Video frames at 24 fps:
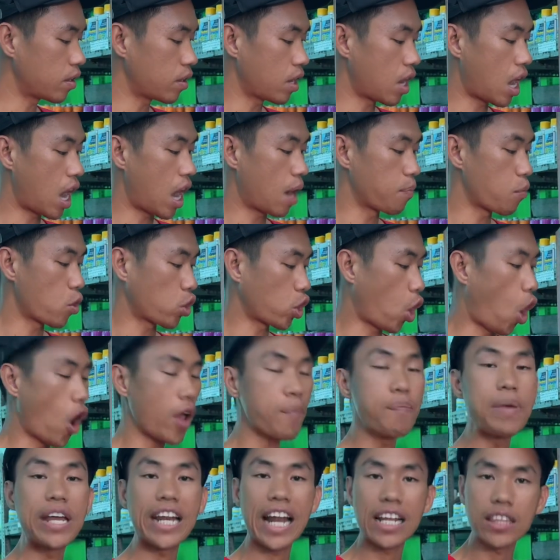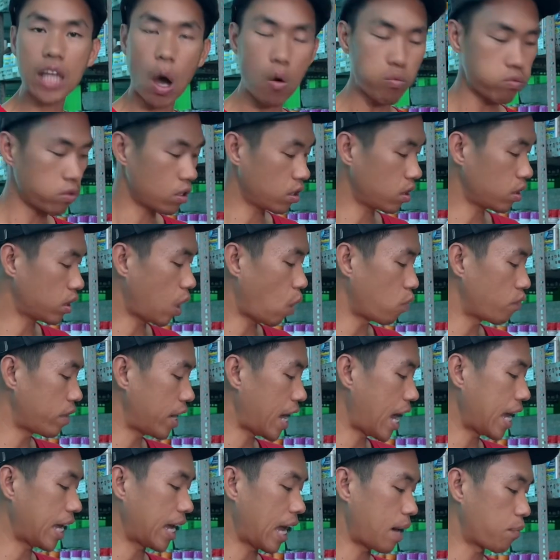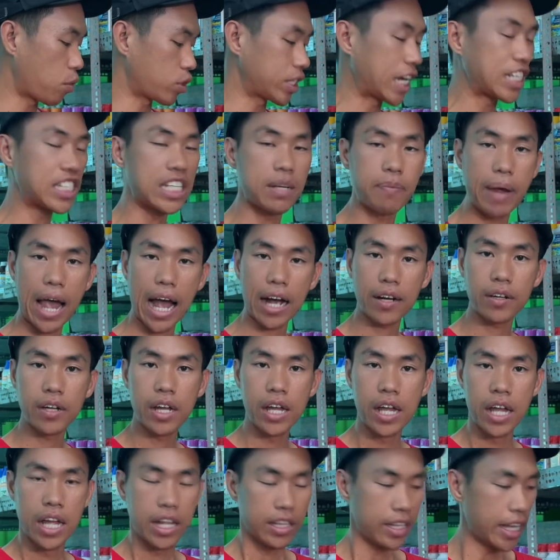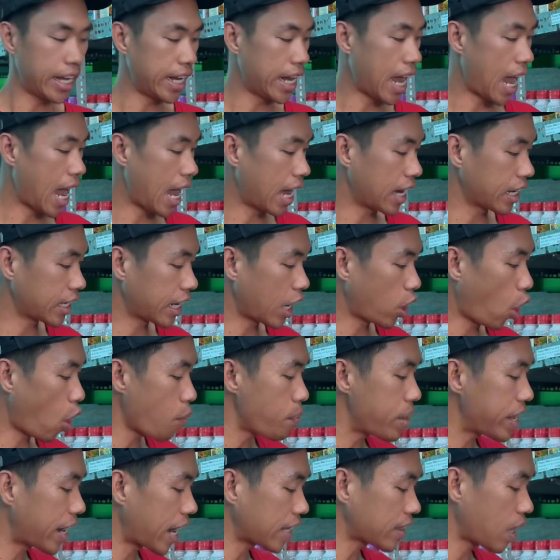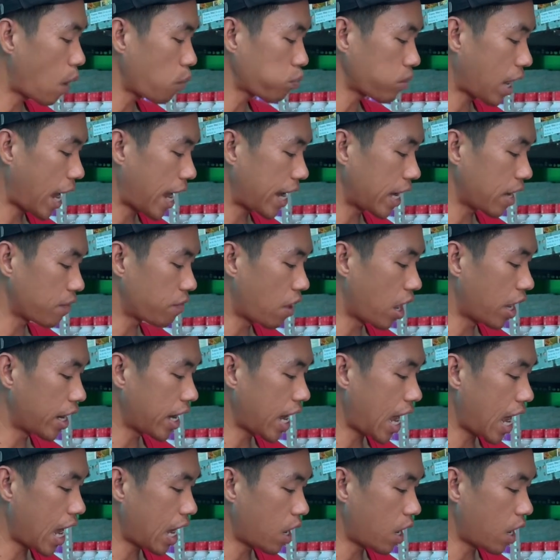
à, một gói Miratox cộng với lại 100 xi bạc thì à, cái gói Miratox này với à,